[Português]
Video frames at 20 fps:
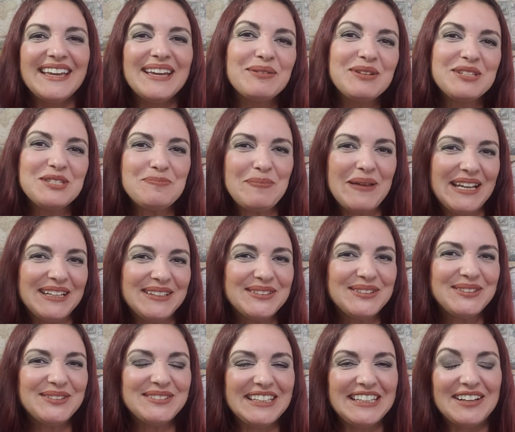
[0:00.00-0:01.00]
Eu espero que
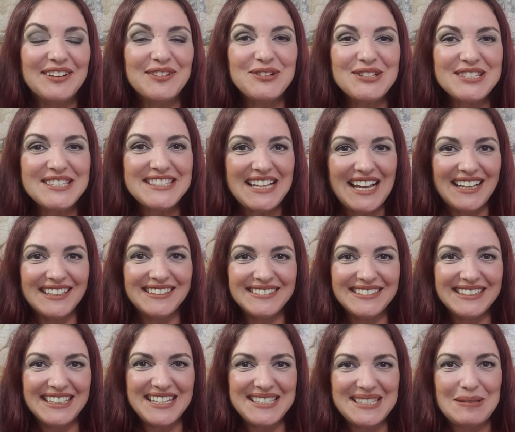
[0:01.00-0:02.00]
tu tenha gostado
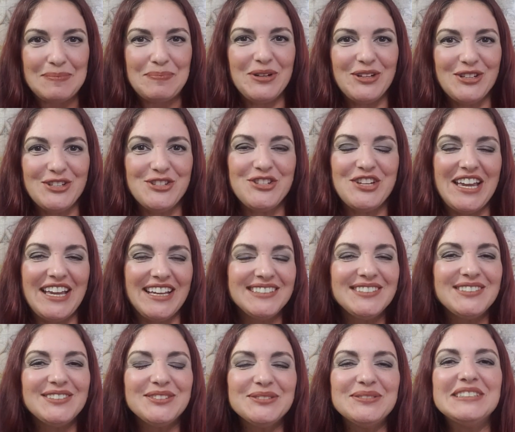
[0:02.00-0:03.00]
desse
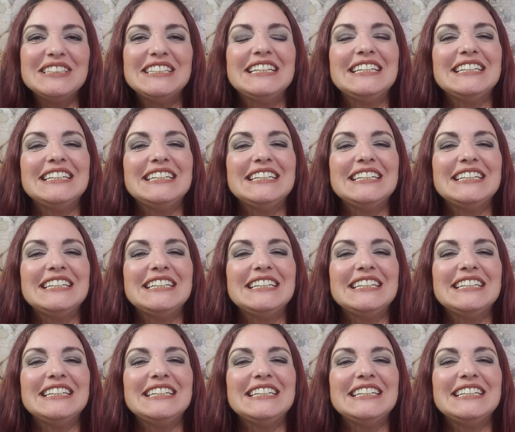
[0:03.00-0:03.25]
projeto.